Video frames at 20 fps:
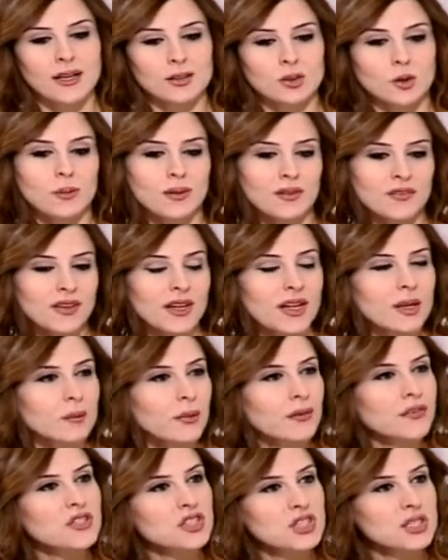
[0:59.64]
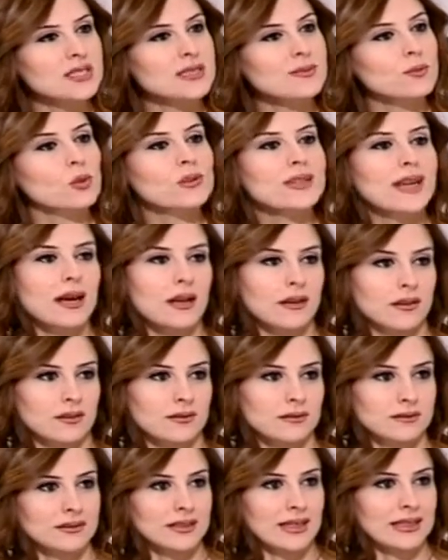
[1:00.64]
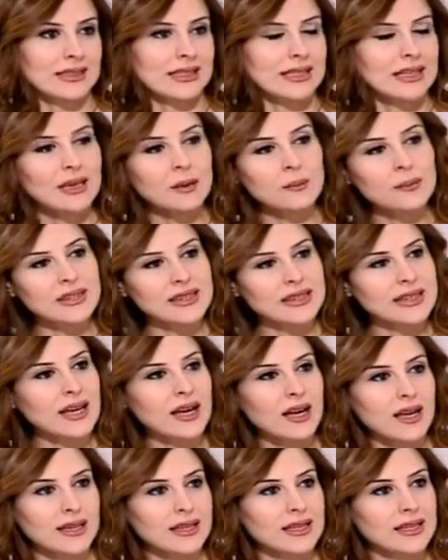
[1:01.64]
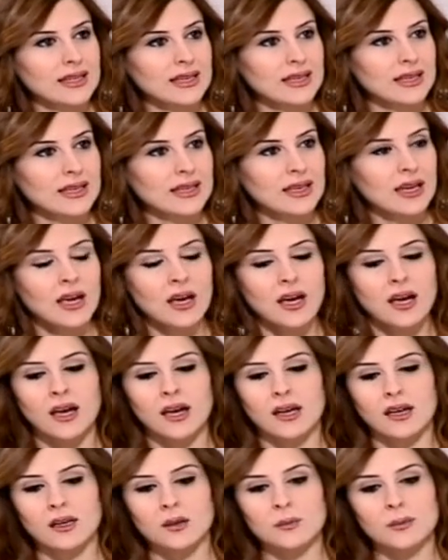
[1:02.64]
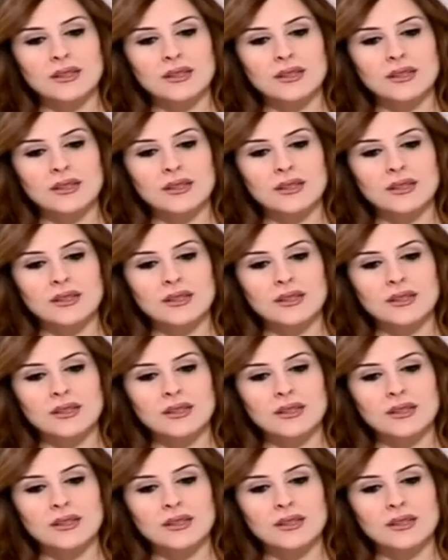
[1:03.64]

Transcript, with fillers: انه بالفعل ما في شيء اسمه نق يعني كلمة نق هي أه،